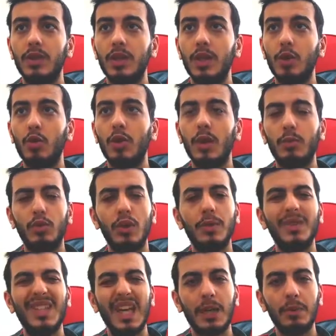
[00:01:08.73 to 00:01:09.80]
İlk olarak buna
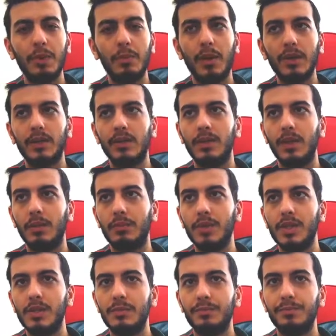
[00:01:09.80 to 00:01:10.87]
bir darbeyi patlatalım biz.